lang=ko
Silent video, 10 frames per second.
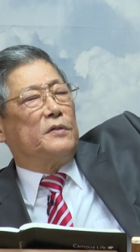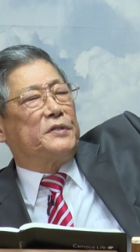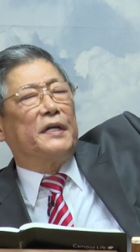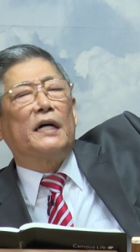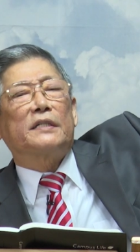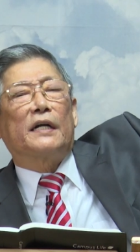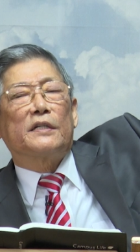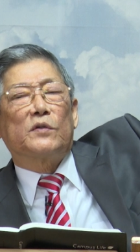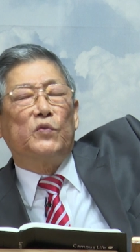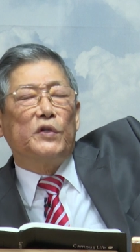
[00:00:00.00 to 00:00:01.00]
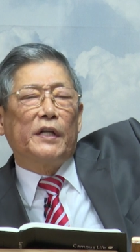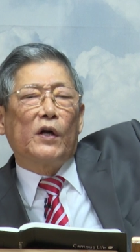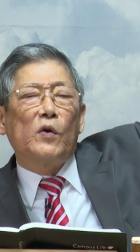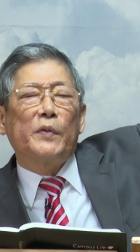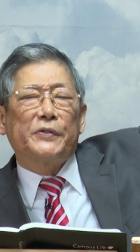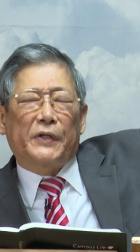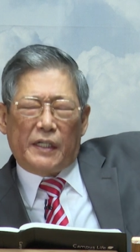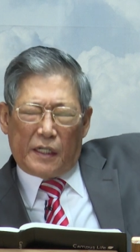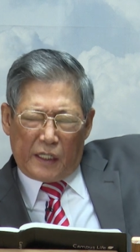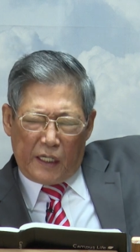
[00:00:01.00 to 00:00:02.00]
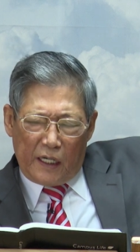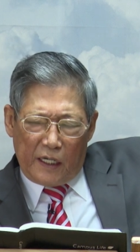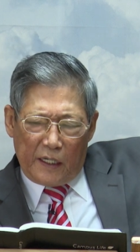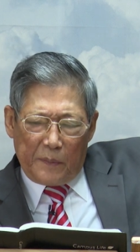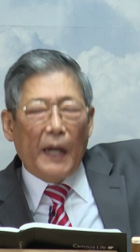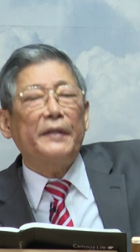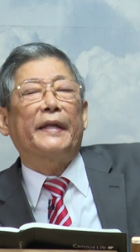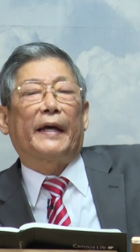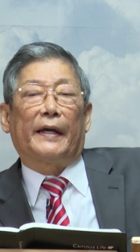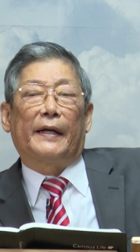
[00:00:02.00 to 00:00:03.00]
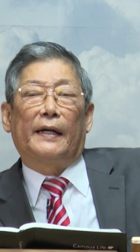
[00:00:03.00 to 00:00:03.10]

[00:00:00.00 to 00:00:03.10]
진학산에서 물이 내려오면요. 그렇게 말 때.